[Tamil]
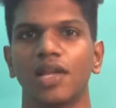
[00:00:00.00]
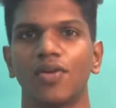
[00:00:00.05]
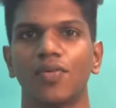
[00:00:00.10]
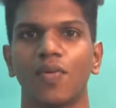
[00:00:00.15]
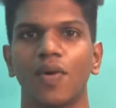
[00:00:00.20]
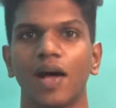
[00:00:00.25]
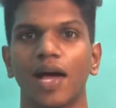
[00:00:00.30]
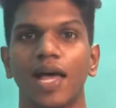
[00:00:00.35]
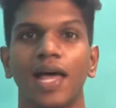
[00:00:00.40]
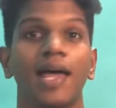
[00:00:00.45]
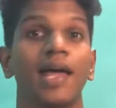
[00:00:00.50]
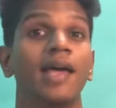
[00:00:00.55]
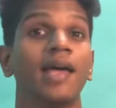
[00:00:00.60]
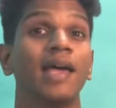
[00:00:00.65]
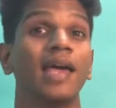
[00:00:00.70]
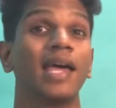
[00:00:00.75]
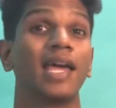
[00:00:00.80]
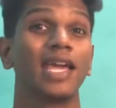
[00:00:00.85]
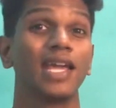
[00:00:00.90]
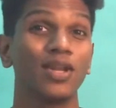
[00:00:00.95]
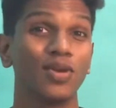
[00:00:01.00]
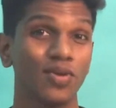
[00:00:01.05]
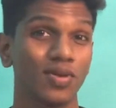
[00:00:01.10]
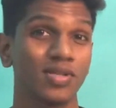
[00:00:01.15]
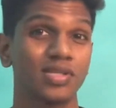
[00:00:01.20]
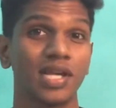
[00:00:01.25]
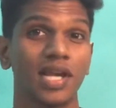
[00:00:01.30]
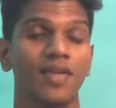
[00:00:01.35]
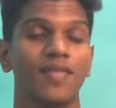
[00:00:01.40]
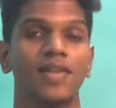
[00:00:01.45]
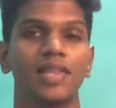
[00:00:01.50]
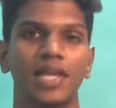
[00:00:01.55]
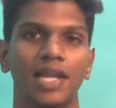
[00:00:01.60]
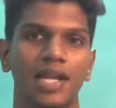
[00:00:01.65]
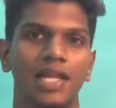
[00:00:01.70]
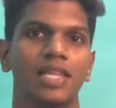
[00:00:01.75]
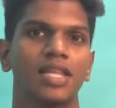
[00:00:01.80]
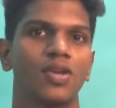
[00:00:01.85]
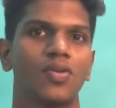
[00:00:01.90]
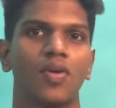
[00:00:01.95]
தேடுவாங்க இன்னொரு சைடு வந்து
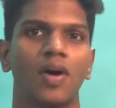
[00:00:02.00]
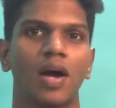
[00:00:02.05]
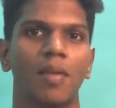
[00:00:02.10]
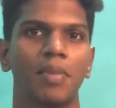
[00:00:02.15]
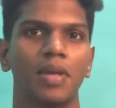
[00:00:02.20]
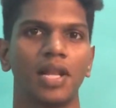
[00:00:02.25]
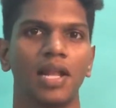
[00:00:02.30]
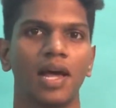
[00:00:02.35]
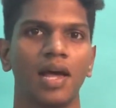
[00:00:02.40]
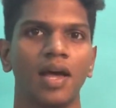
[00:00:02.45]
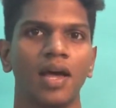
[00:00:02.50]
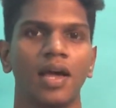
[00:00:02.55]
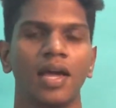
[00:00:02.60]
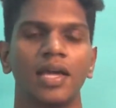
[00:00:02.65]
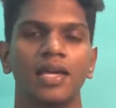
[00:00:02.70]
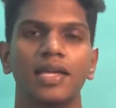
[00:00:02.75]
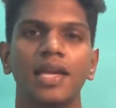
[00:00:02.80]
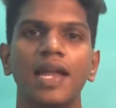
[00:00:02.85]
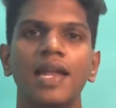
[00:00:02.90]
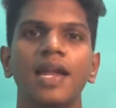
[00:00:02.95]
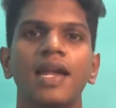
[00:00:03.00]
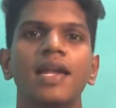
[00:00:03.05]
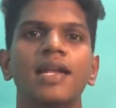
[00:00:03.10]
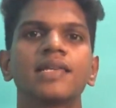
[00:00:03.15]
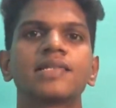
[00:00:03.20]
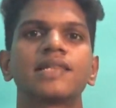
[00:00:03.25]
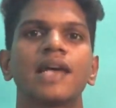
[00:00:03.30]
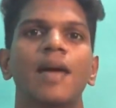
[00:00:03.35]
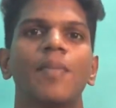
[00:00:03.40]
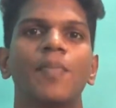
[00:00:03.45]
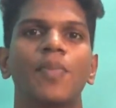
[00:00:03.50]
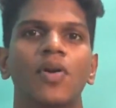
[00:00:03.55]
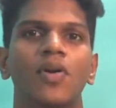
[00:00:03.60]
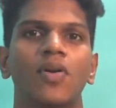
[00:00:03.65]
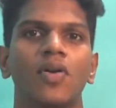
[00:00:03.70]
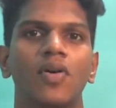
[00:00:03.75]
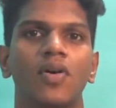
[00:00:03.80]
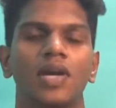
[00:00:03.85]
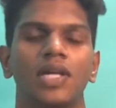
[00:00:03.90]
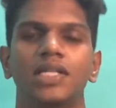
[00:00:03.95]
என்ன தேடுவாங்க அப்படின்னா என்னென்ன
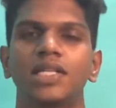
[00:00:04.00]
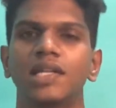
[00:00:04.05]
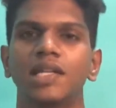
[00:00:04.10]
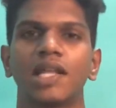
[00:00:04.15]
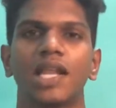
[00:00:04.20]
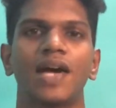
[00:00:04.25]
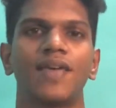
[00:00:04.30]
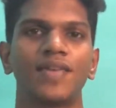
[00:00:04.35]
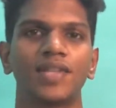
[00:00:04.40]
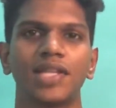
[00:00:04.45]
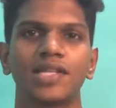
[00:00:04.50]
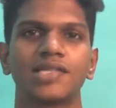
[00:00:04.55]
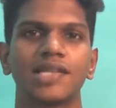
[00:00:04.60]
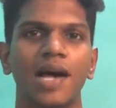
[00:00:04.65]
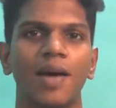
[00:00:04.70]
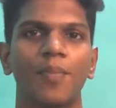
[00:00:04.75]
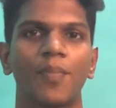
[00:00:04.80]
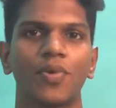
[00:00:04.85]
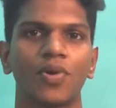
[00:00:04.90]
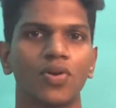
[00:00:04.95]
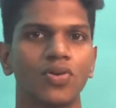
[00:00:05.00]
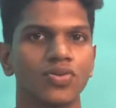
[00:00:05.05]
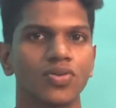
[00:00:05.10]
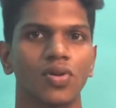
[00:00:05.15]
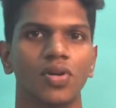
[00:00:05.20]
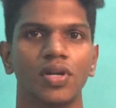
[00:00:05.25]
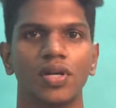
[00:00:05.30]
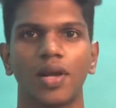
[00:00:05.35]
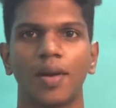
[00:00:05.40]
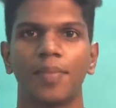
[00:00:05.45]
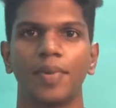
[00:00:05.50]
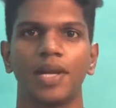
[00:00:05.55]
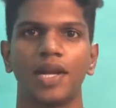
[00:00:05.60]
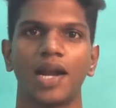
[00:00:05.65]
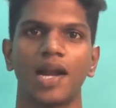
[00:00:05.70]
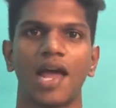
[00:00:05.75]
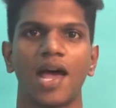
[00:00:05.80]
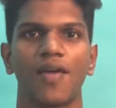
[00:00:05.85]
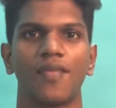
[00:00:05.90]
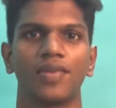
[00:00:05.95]
சாப்பிட்ணும் இது இதெல்லாம் வந்து சாப்பிடணும்னு சொல்லிட்டோம்
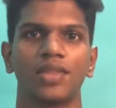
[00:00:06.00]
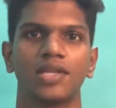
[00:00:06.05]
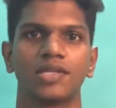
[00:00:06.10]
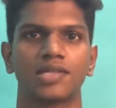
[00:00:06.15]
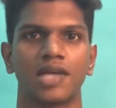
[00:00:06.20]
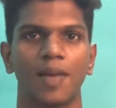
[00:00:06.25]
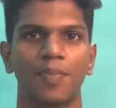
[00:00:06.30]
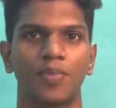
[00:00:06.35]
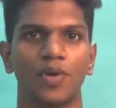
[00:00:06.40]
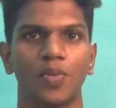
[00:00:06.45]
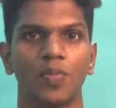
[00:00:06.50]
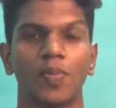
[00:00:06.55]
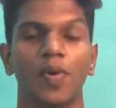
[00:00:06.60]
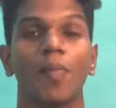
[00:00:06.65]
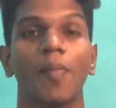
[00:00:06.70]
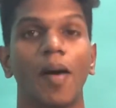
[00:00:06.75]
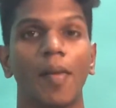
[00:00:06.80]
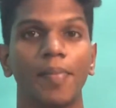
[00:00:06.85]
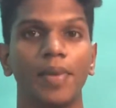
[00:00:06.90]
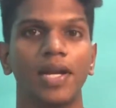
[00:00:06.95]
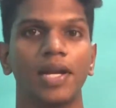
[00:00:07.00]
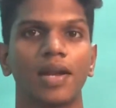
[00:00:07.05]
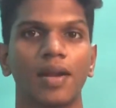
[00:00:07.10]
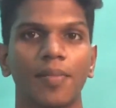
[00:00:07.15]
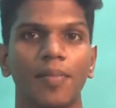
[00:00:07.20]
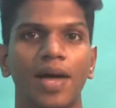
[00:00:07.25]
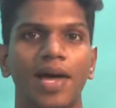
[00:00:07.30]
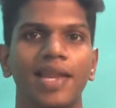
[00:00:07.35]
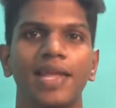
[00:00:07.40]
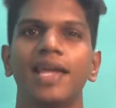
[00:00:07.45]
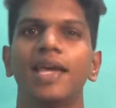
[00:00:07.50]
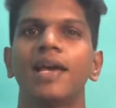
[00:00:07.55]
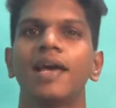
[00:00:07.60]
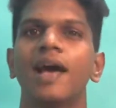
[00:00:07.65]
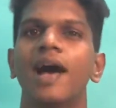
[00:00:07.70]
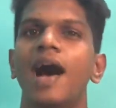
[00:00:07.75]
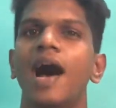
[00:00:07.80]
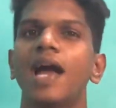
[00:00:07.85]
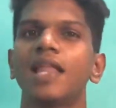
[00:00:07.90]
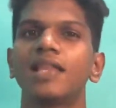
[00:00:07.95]
அப்படின்னா நாங்கள் வந்து சாப்பிட்டுப்போம் அப்படின்ற மாதிரி
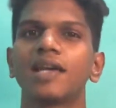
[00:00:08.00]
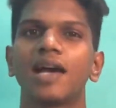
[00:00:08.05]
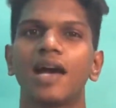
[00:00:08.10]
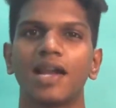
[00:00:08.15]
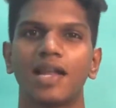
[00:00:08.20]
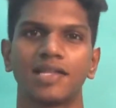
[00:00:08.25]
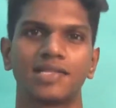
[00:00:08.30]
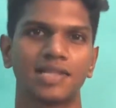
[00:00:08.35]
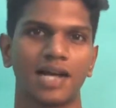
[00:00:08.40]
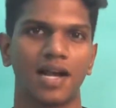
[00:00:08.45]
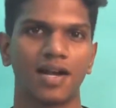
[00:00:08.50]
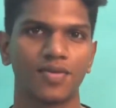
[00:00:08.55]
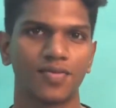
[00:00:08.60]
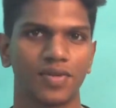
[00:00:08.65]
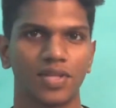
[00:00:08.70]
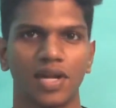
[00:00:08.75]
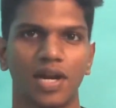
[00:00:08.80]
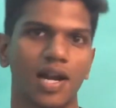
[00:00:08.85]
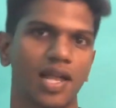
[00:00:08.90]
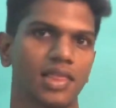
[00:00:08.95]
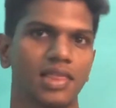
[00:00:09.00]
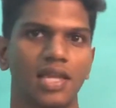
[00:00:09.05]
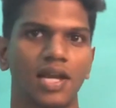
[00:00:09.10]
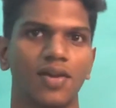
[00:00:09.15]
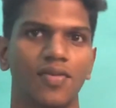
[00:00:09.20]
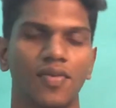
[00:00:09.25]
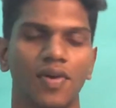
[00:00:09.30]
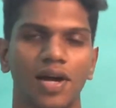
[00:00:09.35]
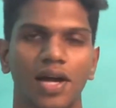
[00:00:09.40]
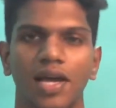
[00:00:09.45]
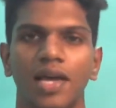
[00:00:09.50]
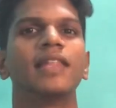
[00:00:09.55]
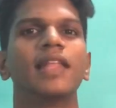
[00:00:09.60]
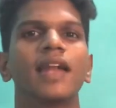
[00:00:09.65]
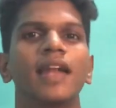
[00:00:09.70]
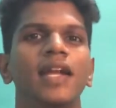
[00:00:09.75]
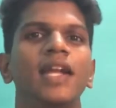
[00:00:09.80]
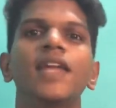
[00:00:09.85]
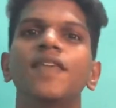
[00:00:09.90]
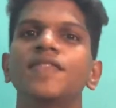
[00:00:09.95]
அதுக்கான சார்ட் வந்து என்னன்னா தேடுவாங்க இந்த
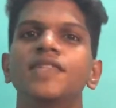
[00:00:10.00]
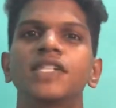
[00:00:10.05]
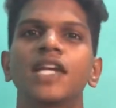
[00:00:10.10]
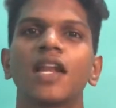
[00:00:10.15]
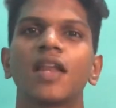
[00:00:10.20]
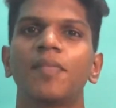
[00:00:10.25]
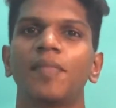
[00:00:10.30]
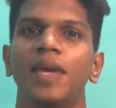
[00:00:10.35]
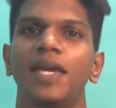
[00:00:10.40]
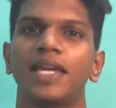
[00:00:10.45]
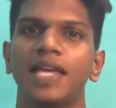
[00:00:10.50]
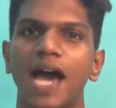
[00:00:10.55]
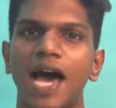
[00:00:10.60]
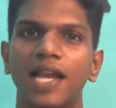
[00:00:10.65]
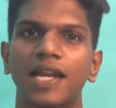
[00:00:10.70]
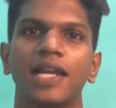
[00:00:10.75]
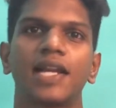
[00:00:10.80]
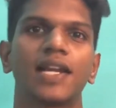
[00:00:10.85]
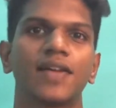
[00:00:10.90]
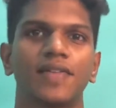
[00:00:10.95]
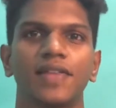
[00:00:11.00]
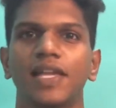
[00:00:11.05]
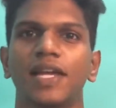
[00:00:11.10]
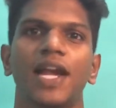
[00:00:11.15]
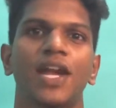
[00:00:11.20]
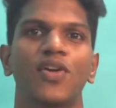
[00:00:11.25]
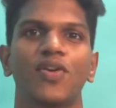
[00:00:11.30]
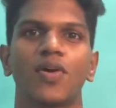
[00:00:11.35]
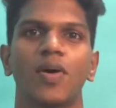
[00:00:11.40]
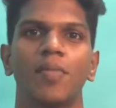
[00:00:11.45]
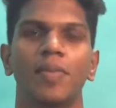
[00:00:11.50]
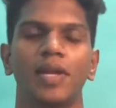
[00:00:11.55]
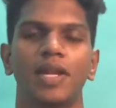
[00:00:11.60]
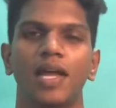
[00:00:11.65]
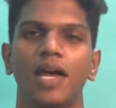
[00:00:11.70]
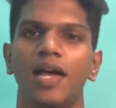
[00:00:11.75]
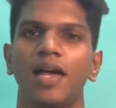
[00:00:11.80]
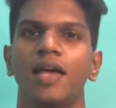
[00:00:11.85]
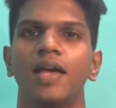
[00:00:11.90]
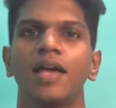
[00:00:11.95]
ரெண்டு விஷயங்களுமே யார்கிட்ட வந்து கிடைக்கும்
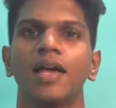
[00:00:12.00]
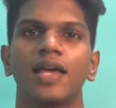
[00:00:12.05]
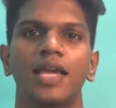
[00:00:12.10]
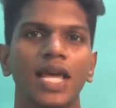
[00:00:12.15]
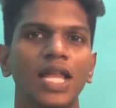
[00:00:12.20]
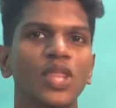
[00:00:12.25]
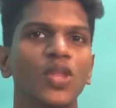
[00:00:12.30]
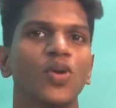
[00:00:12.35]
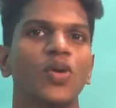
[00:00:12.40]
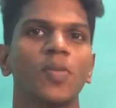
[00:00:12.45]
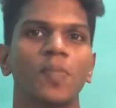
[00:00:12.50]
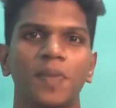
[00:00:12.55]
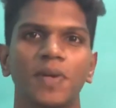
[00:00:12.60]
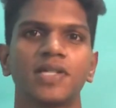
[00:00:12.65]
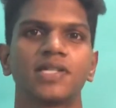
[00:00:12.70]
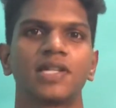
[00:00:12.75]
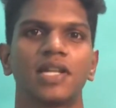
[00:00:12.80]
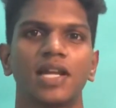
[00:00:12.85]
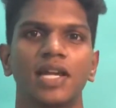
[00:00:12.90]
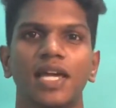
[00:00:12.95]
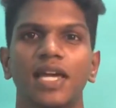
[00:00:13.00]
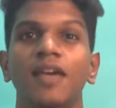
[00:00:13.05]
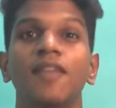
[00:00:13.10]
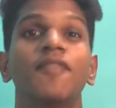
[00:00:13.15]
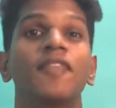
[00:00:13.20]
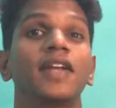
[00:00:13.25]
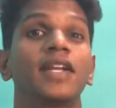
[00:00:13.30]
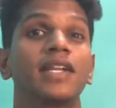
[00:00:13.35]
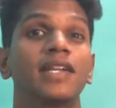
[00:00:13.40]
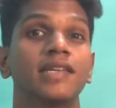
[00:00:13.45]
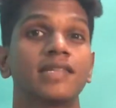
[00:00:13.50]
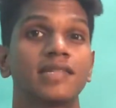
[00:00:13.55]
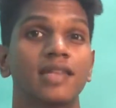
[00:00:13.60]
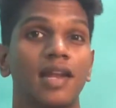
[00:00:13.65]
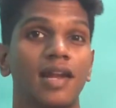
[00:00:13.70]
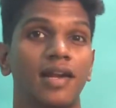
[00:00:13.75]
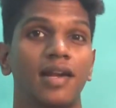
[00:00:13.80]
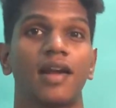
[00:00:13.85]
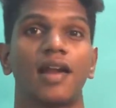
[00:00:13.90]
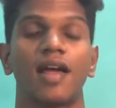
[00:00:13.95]
அப்படின்னா எந்த ஒரு பர்சனுக்கு ஃபிட்னஸ்
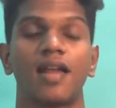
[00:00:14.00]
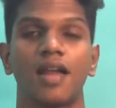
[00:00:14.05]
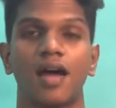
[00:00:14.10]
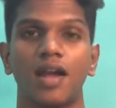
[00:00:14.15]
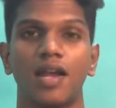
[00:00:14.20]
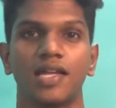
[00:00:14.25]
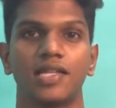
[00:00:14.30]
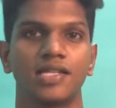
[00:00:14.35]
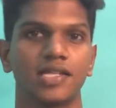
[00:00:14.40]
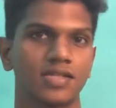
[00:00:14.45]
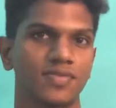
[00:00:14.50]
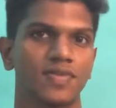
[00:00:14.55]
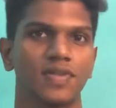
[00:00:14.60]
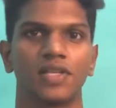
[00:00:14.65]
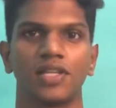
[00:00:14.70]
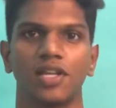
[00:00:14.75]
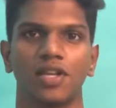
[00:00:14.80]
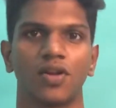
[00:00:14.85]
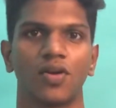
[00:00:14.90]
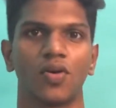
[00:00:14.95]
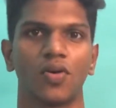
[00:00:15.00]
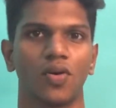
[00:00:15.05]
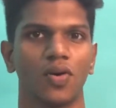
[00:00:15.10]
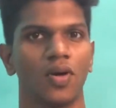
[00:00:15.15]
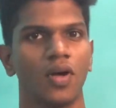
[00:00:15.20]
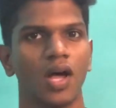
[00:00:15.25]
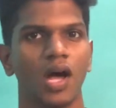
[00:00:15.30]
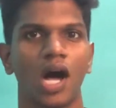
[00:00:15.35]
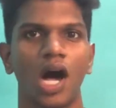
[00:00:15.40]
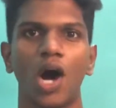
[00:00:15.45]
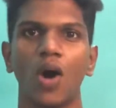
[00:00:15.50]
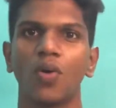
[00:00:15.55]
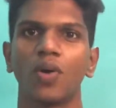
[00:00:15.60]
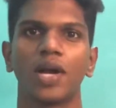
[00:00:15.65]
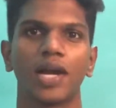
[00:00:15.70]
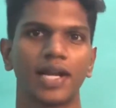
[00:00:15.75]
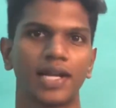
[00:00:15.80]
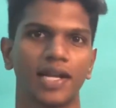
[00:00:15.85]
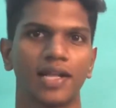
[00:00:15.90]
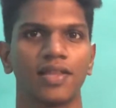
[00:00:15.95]
ரிலேட்டடாக நாலேஜஸ் வந்து இருக்கோ அவங்க
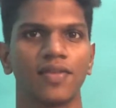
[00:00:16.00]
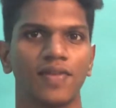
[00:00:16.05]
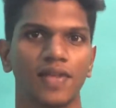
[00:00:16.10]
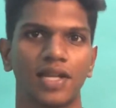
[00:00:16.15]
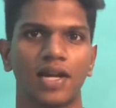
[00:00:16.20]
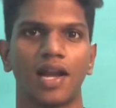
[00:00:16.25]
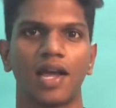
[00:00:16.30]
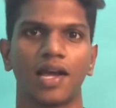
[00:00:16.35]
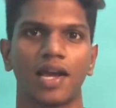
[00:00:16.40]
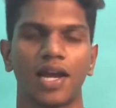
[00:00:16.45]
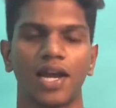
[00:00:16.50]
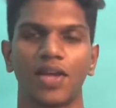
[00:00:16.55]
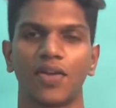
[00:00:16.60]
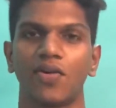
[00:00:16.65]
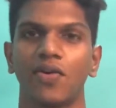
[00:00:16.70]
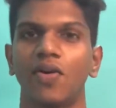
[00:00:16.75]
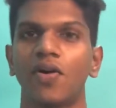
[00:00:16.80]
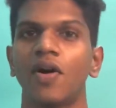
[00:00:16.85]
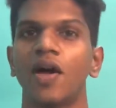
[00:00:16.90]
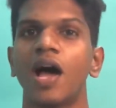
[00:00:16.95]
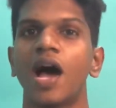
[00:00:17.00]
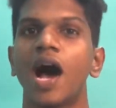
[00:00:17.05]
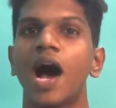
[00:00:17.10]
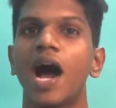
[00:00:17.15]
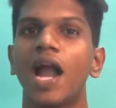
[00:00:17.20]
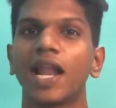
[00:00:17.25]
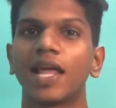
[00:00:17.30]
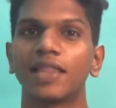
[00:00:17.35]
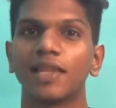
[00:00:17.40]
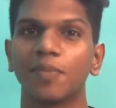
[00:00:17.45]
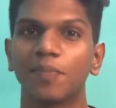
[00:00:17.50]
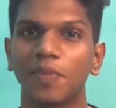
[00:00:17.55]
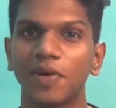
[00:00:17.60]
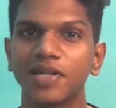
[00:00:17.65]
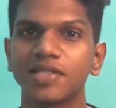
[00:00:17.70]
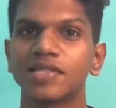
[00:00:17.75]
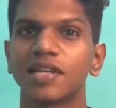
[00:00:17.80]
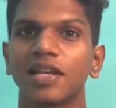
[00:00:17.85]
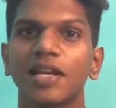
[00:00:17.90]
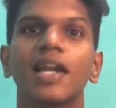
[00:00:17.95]
கிட்ட இருந்து வந்து கிடைக்கும் ஆனால் அந்த
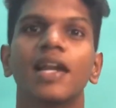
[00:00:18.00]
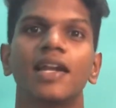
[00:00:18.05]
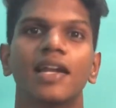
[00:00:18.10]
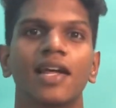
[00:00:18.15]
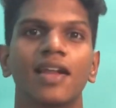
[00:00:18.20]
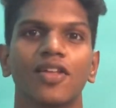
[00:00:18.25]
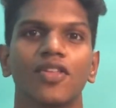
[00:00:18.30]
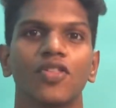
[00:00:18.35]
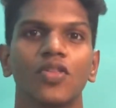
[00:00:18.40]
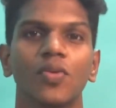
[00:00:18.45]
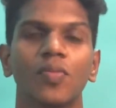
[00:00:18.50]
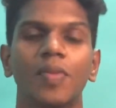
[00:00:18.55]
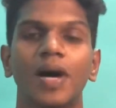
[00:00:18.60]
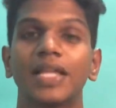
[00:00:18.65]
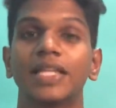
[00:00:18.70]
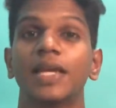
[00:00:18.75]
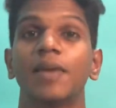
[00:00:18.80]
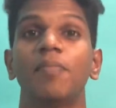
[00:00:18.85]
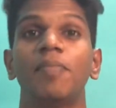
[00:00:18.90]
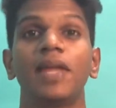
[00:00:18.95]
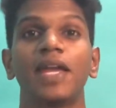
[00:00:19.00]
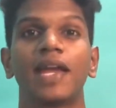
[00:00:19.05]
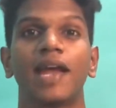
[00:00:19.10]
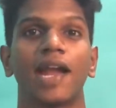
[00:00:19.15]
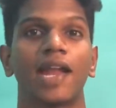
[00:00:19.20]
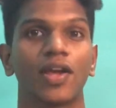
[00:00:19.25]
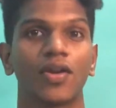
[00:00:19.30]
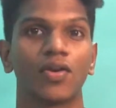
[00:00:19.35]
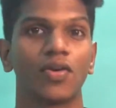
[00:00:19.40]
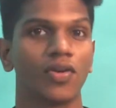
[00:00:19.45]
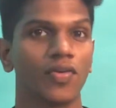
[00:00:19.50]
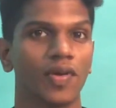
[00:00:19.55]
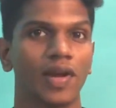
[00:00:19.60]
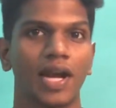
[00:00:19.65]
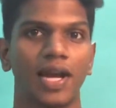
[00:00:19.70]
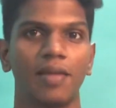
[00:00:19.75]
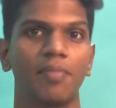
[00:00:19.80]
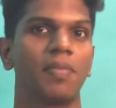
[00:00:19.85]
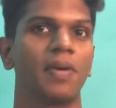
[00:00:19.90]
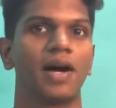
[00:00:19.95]
பர்சன் கிட்ட இருந்தும் அது எப்படி கிடைக்கணும்னு இவங்க
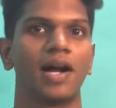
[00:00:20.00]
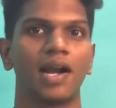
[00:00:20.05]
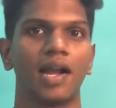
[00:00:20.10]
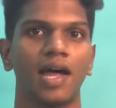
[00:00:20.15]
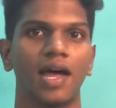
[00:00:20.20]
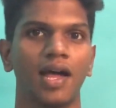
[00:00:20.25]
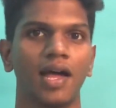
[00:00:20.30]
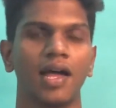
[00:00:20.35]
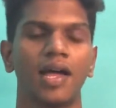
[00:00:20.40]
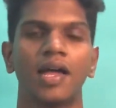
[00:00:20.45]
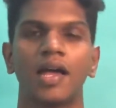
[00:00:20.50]
நினைப்பாங்கன்னா